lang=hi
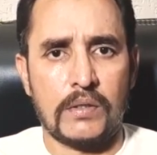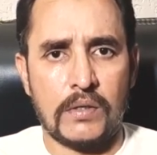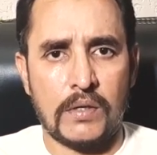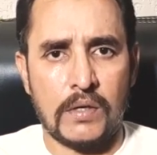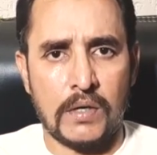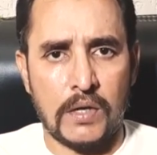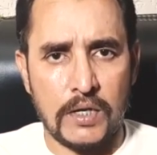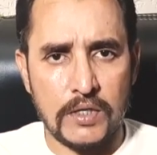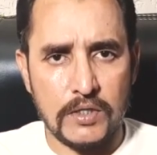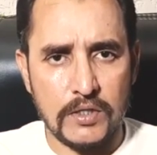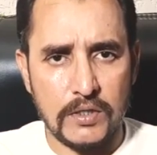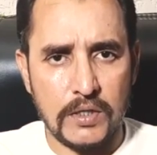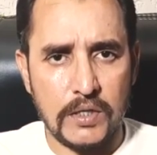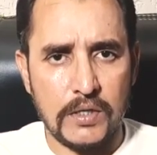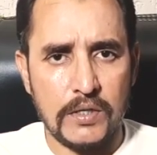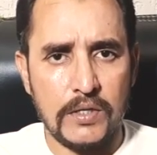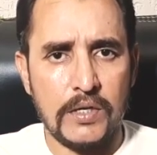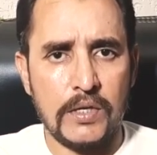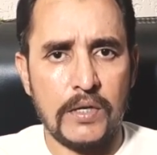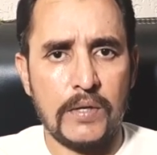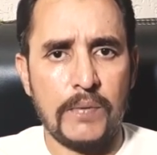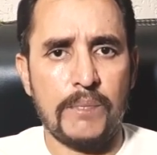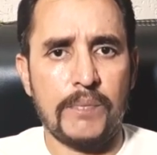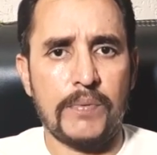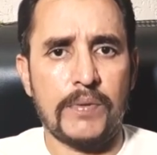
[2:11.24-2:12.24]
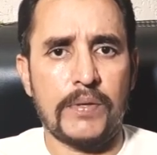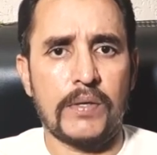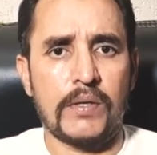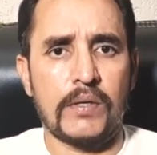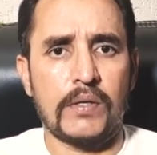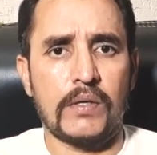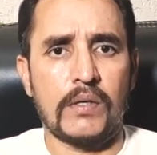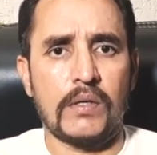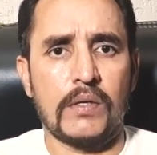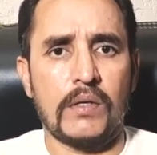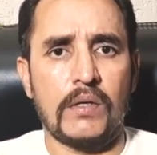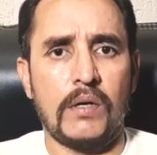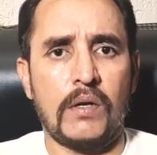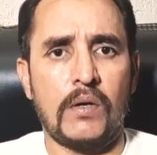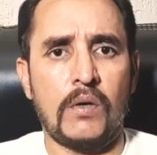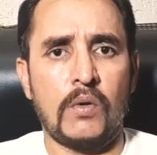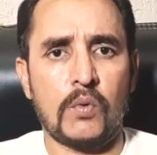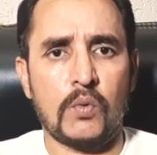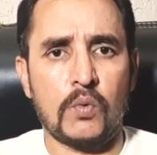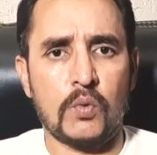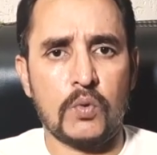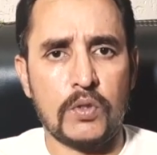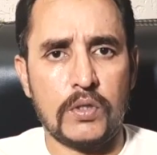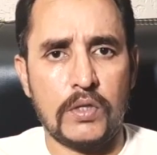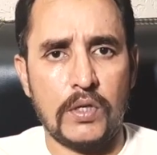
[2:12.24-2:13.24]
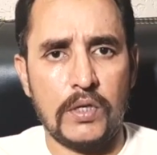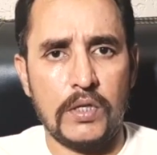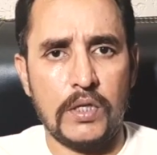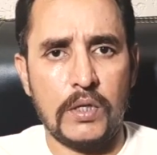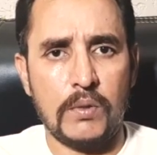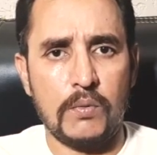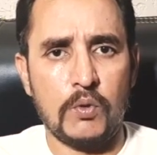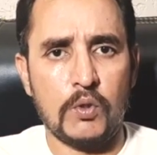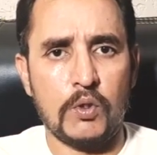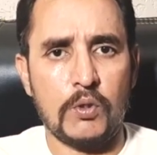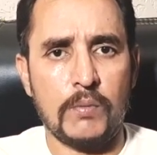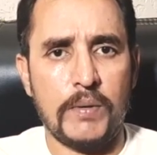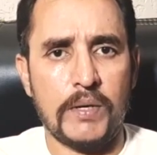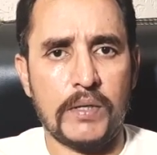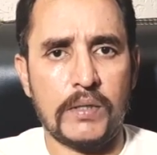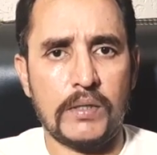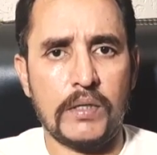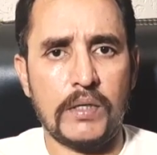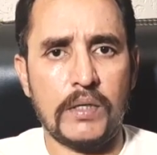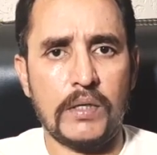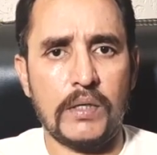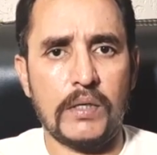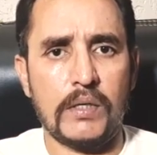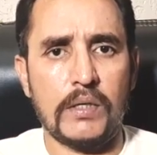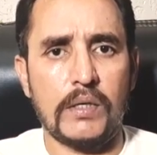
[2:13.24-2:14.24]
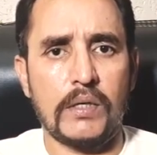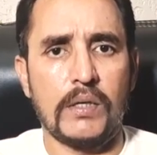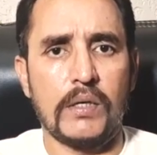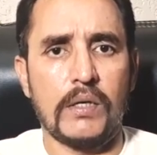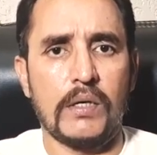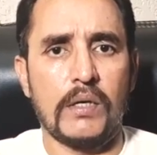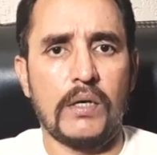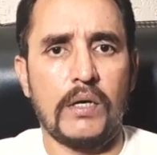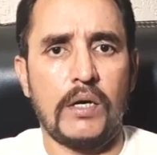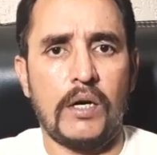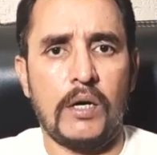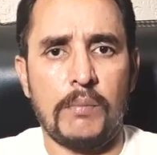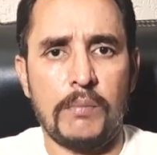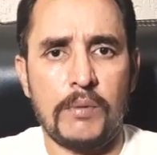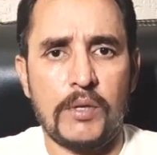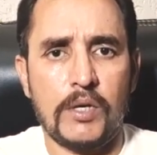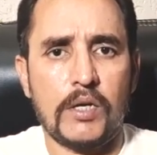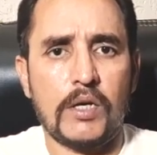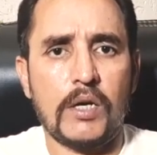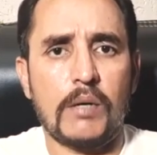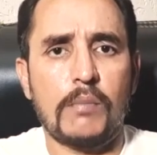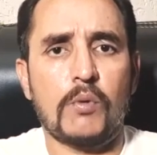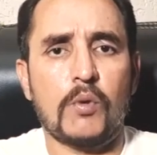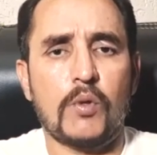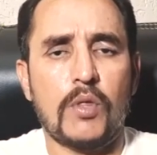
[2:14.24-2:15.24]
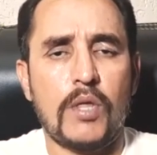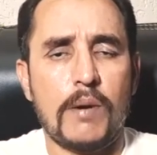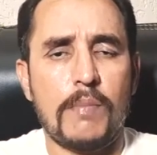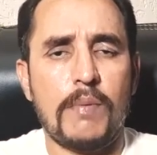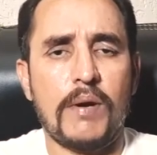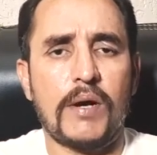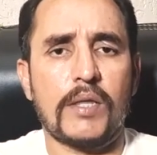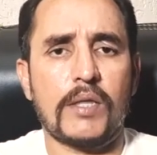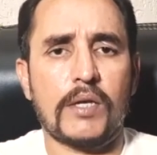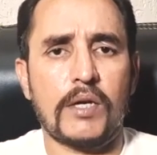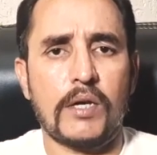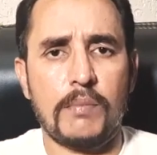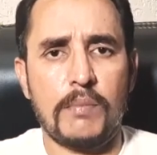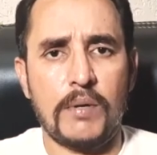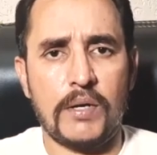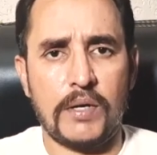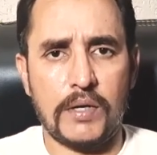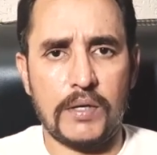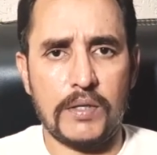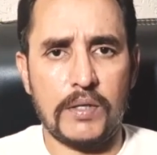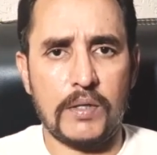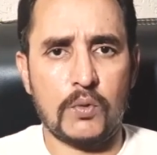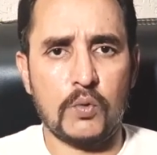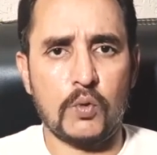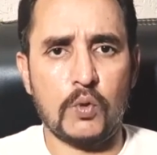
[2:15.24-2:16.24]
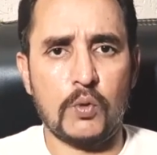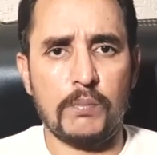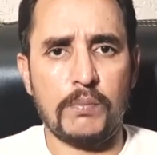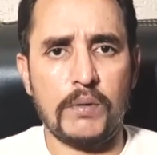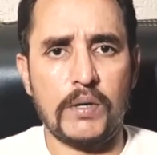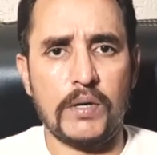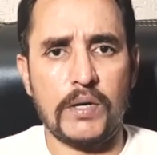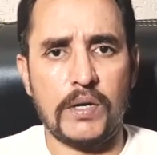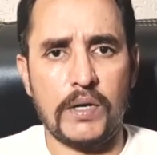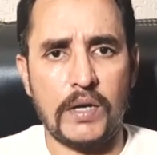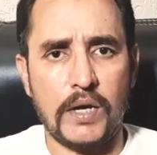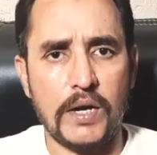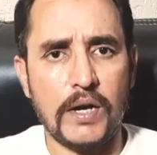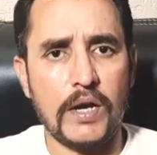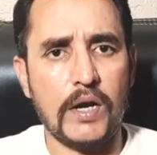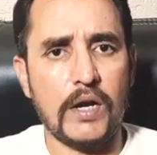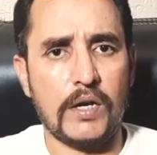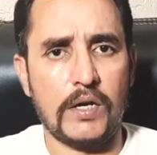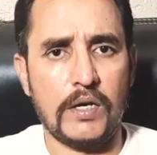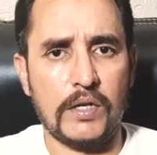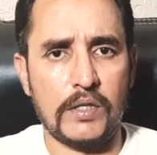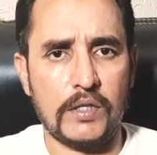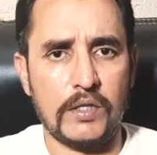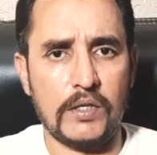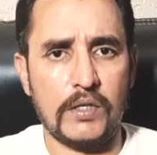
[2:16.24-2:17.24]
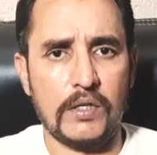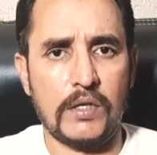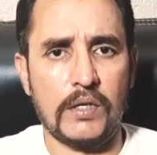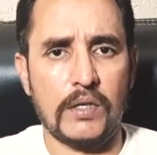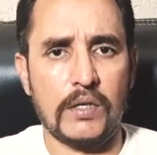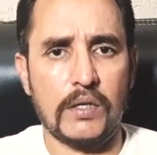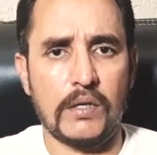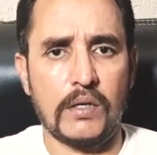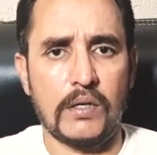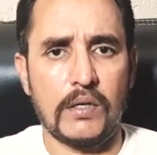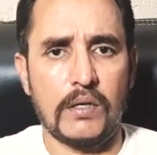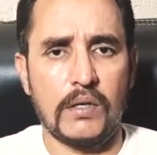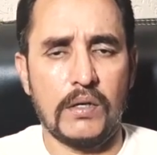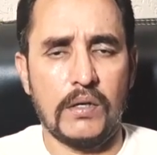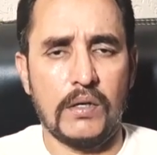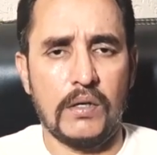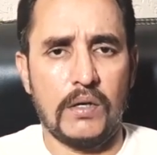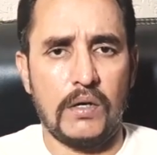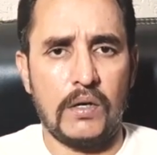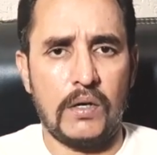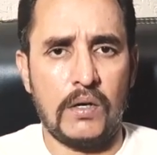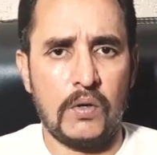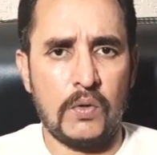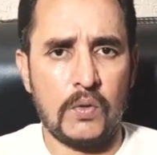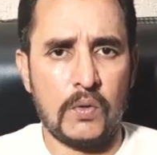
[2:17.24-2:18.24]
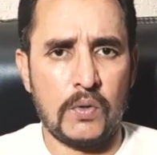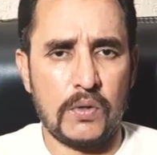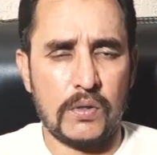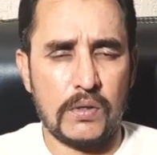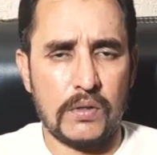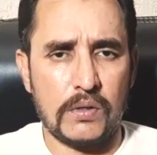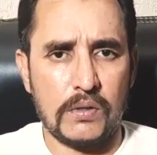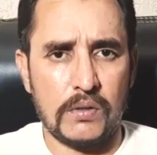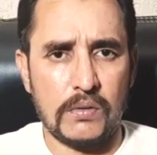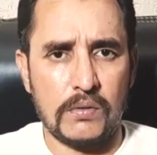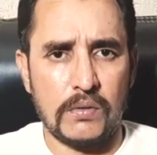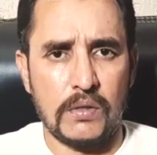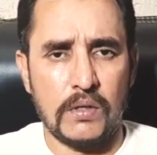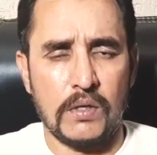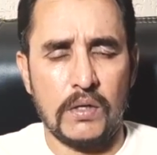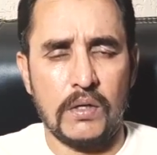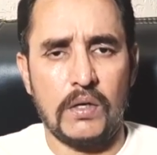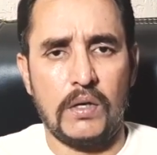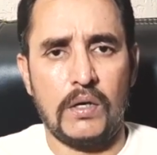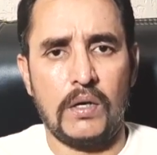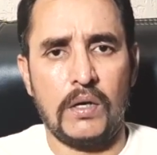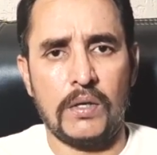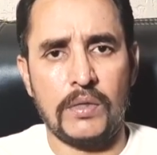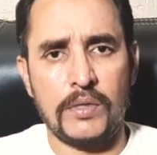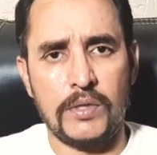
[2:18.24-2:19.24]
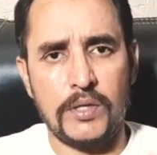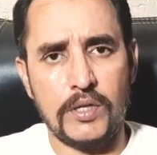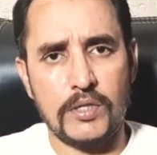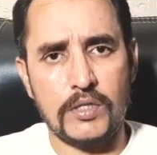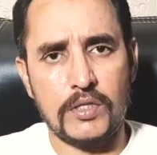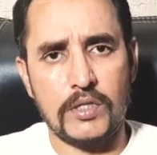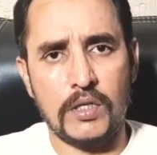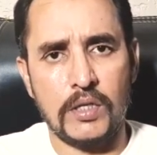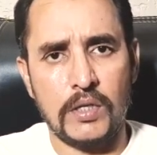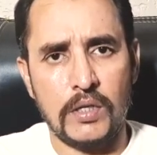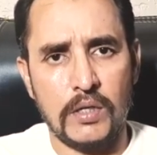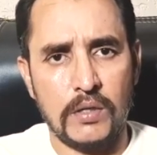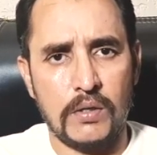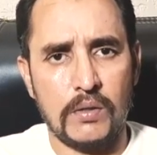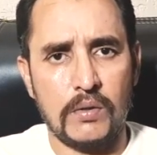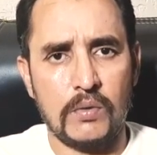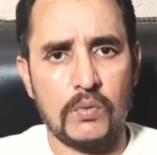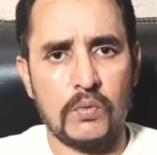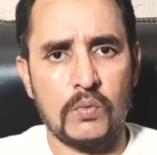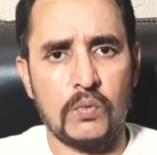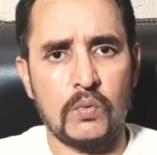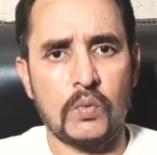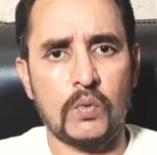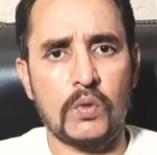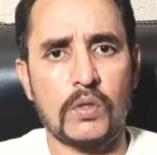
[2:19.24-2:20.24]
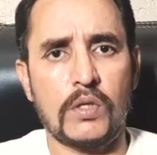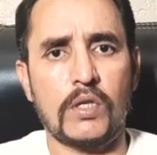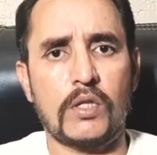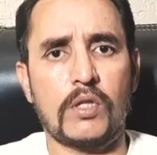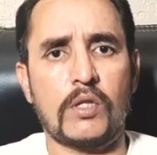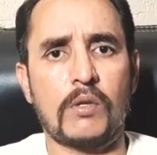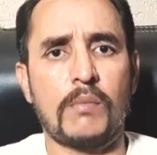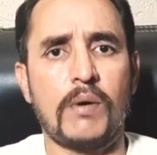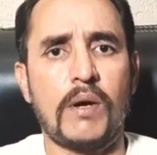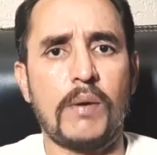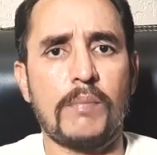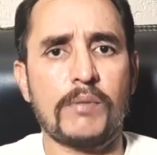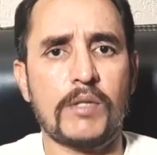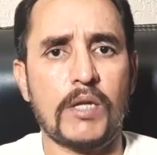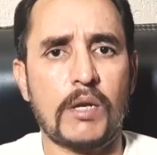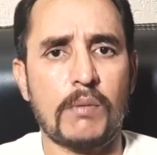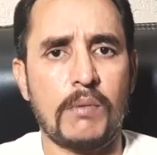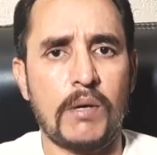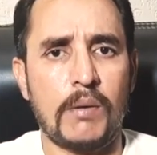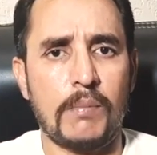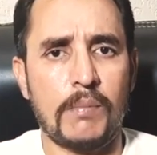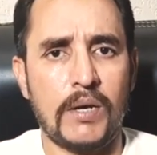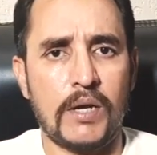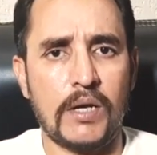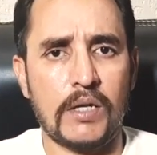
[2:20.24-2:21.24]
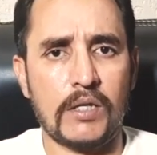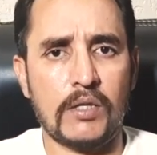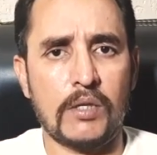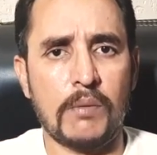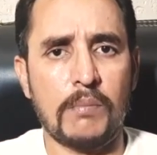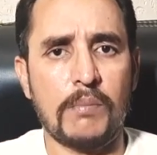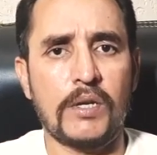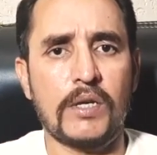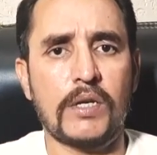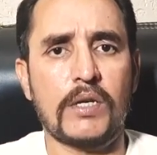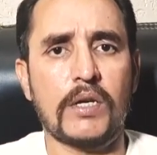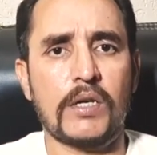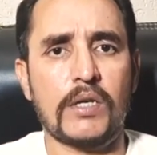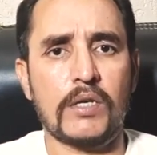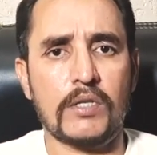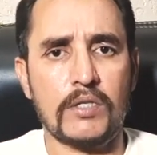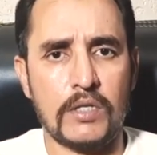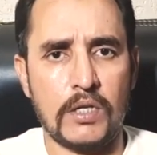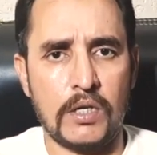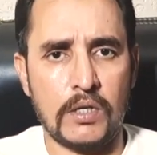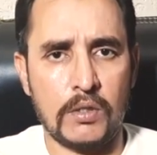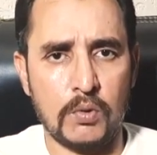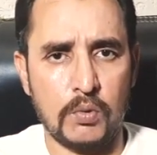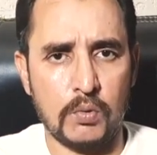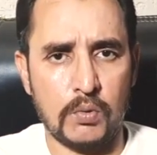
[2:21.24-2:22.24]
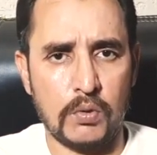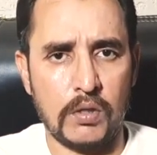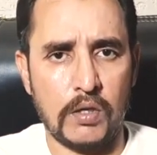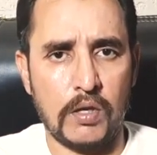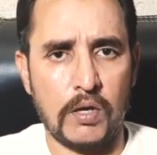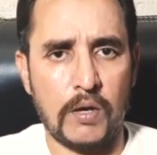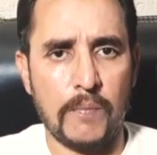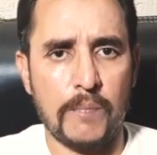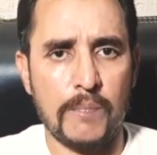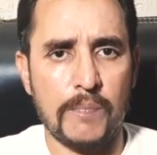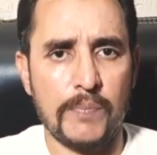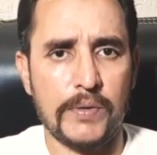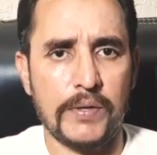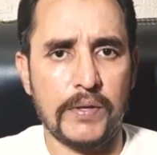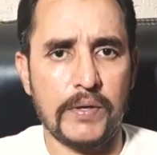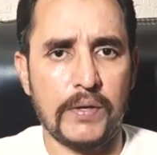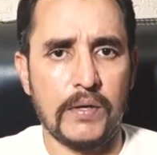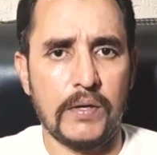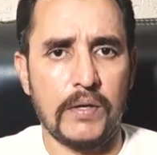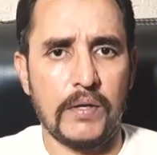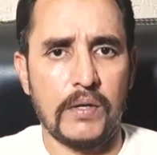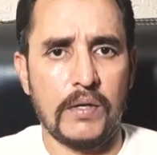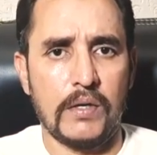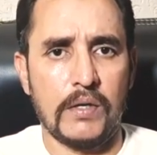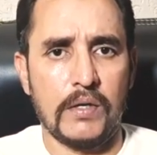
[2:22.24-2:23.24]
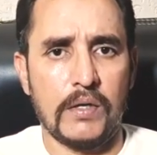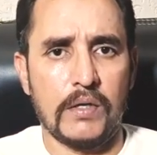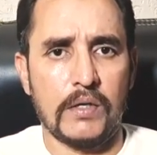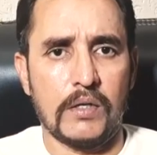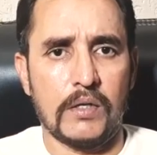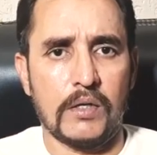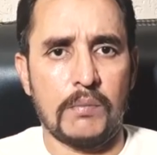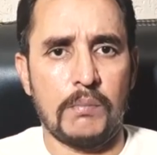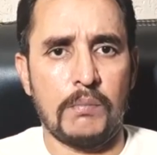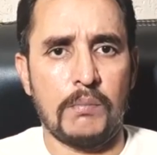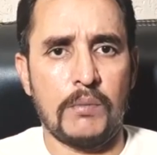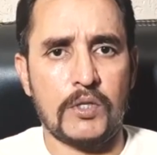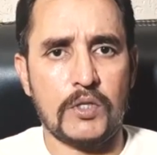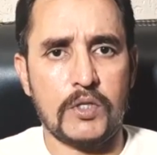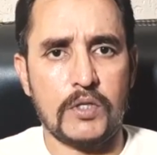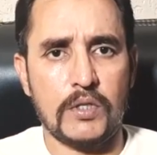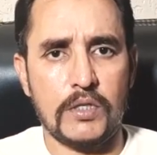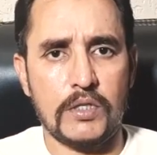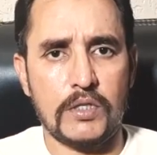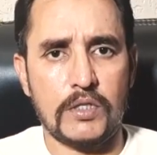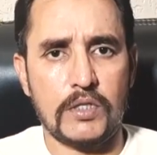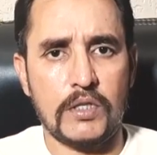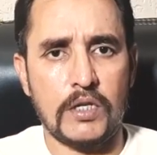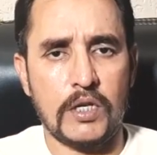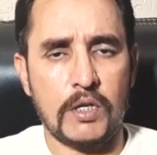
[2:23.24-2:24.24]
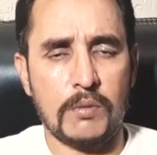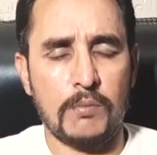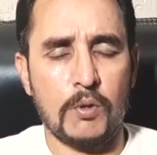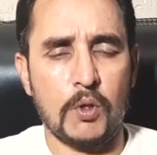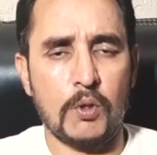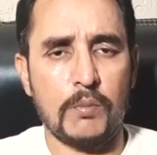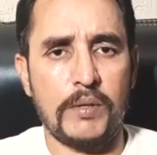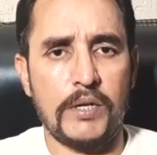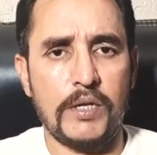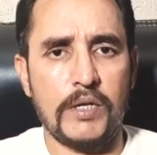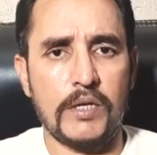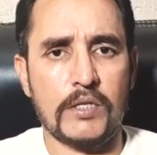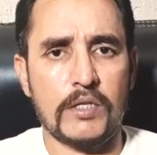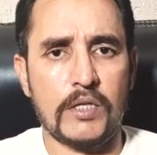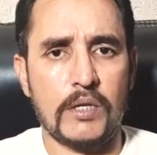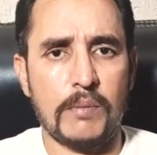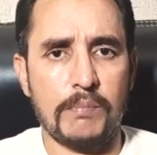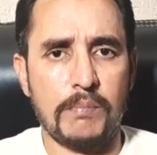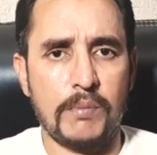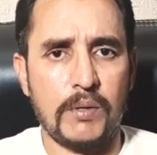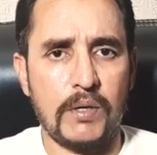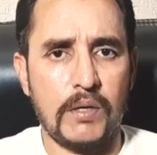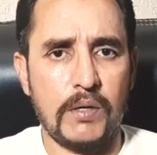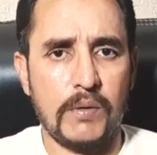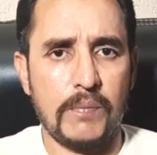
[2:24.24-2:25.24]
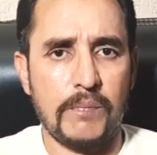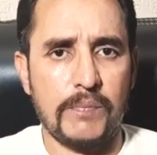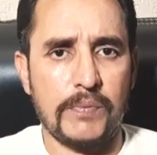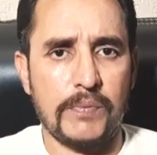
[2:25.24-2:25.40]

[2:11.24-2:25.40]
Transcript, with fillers: रास्ता दें और उसके लिए वो जमातें अमेरिका मुर्दाबाद का बाकायदा तौर पर नारा लगाती हैं और अंदर से उनके तमाम तर मामला अमरीका के साथ होते हैं मसलन इसकी एक बहुत बड़ी एग्जांपल